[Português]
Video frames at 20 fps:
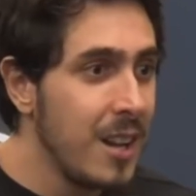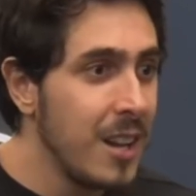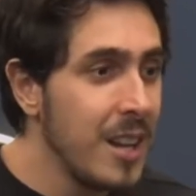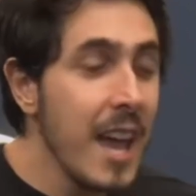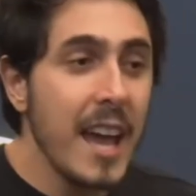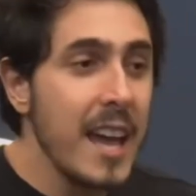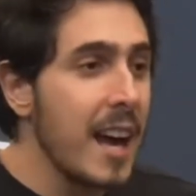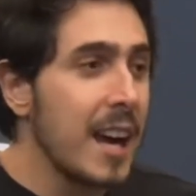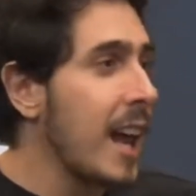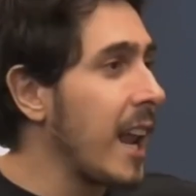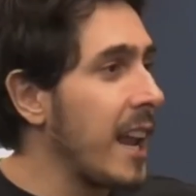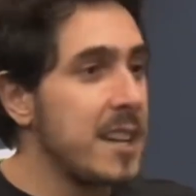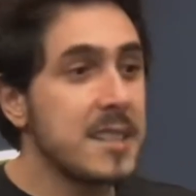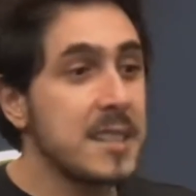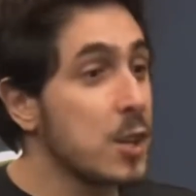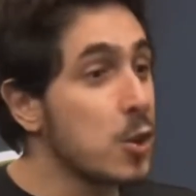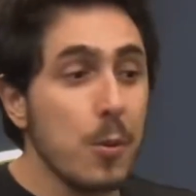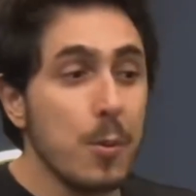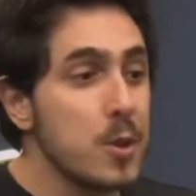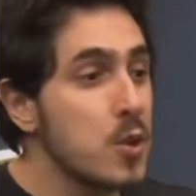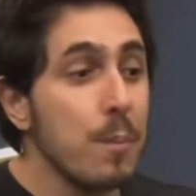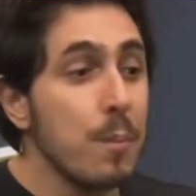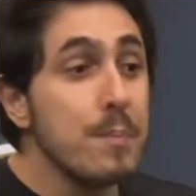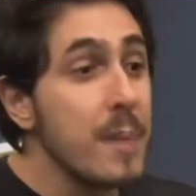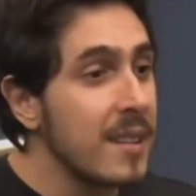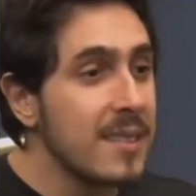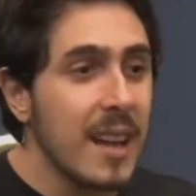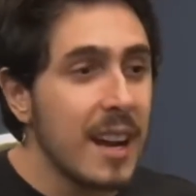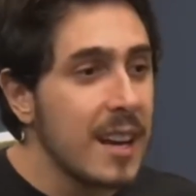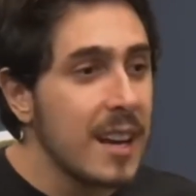E aí a galera começou a
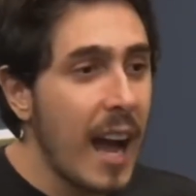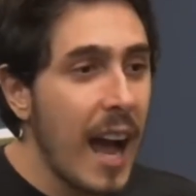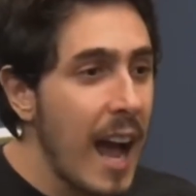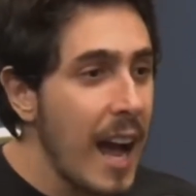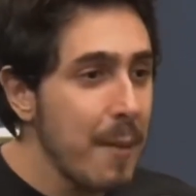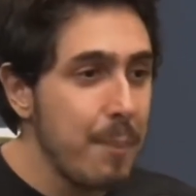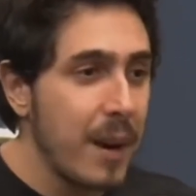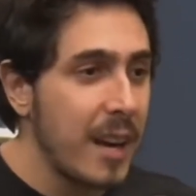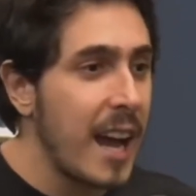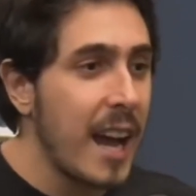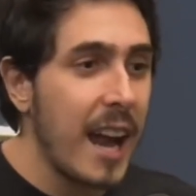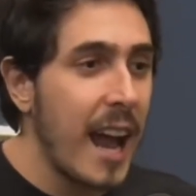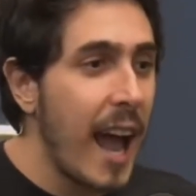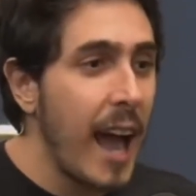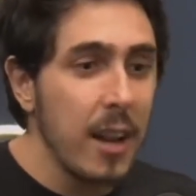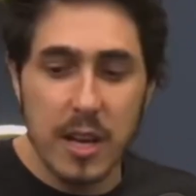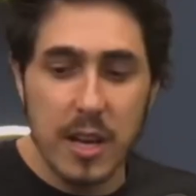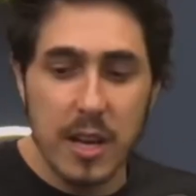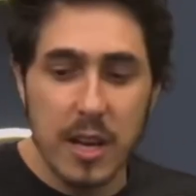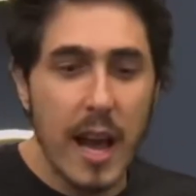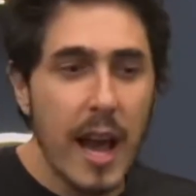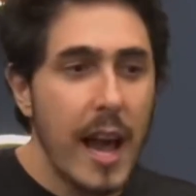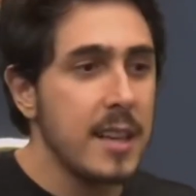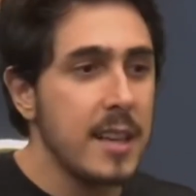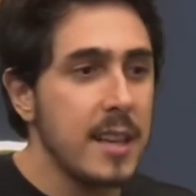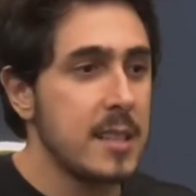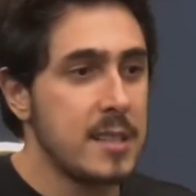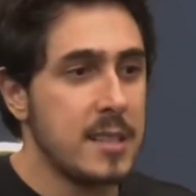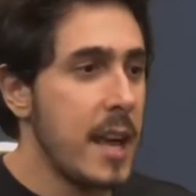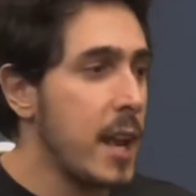me atacar pra caralho, de ah,
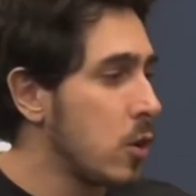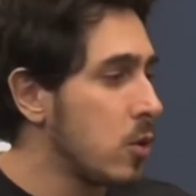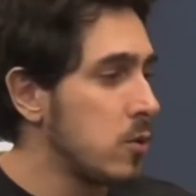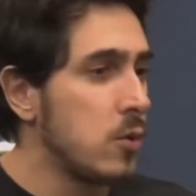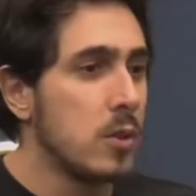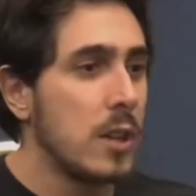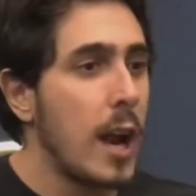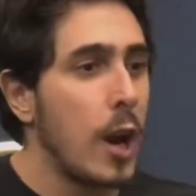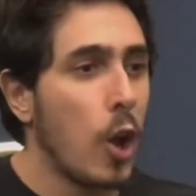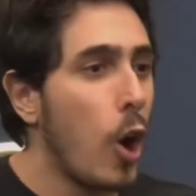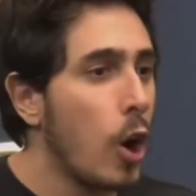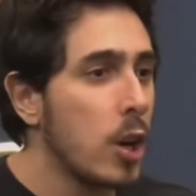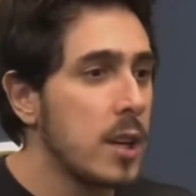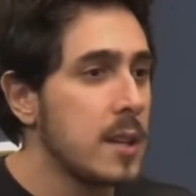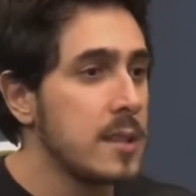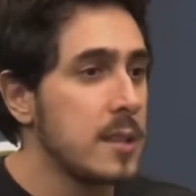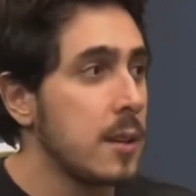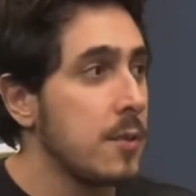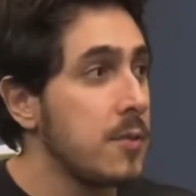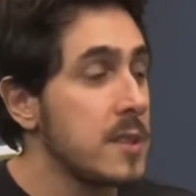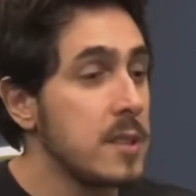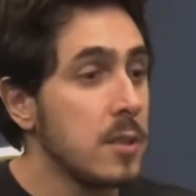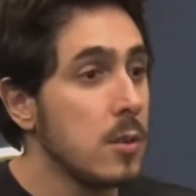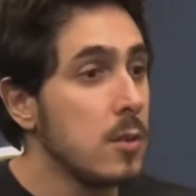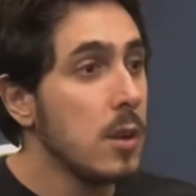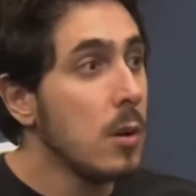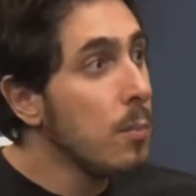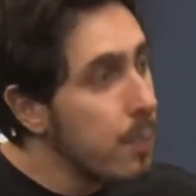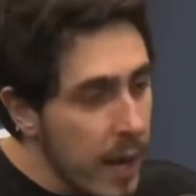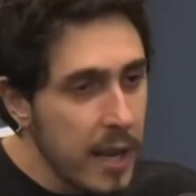essa série do Narlock que você tá fazendo. Eu,
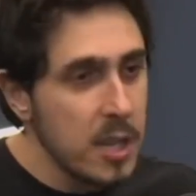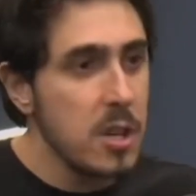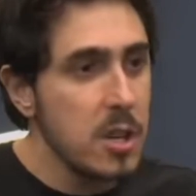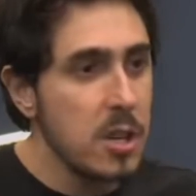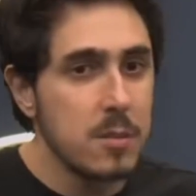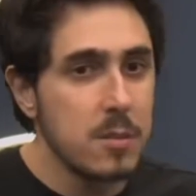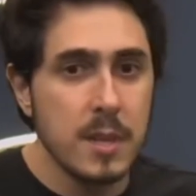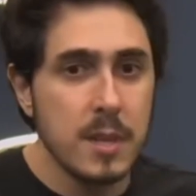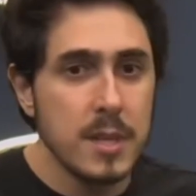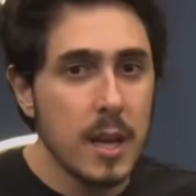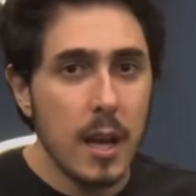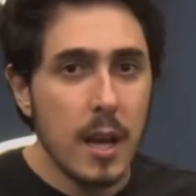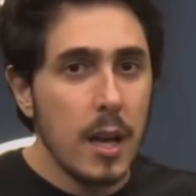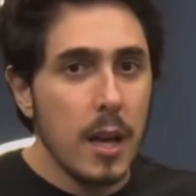não, peraí, gente, mas.